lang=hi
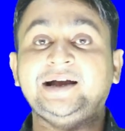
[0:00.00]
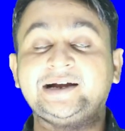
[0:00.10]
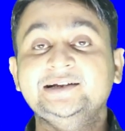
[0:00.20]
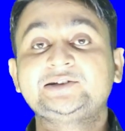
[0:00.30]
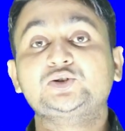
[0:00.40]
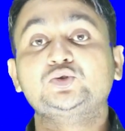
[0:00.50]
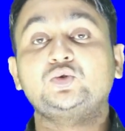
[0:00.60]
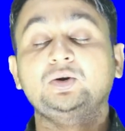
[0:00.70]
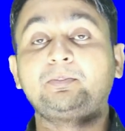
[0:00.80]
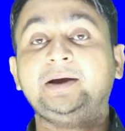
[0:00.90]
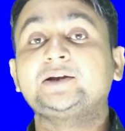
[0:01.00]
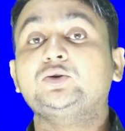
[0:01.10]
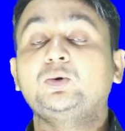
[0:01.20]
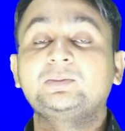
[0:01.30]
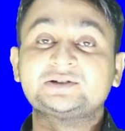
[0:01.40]
हेडेच और मेन
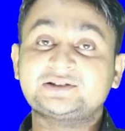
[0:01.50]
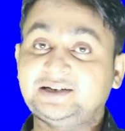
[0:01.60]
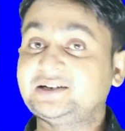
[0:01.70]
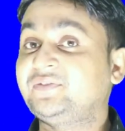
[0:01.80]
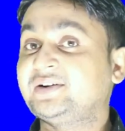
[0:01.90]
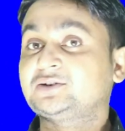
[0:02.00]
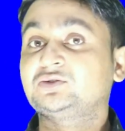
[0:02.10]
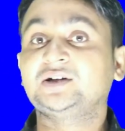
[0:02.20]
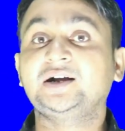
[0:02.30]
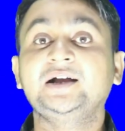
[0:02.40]
कॉमन साइड इफेक्ट होता